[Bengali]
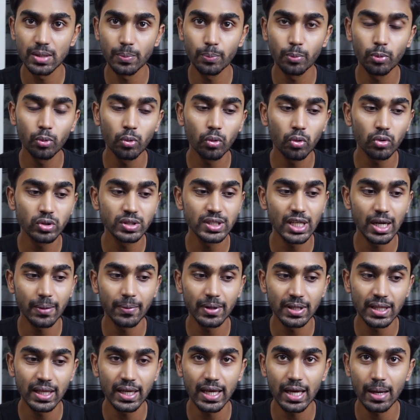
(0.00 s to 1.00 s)
যে পুরো
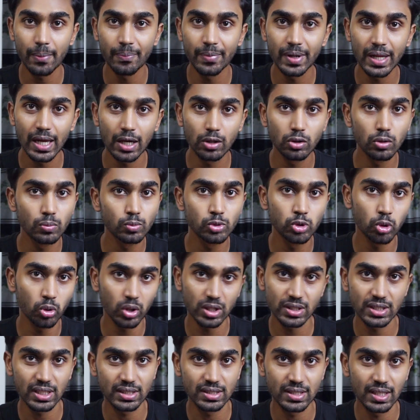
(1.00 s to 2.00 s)
সিনেমা থেকে আপনি একদম
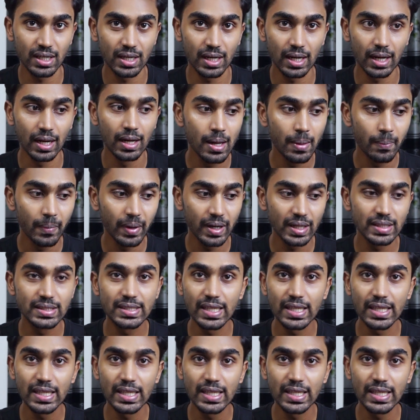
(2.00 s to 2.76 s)
সরে যাচ্ছেন না মানে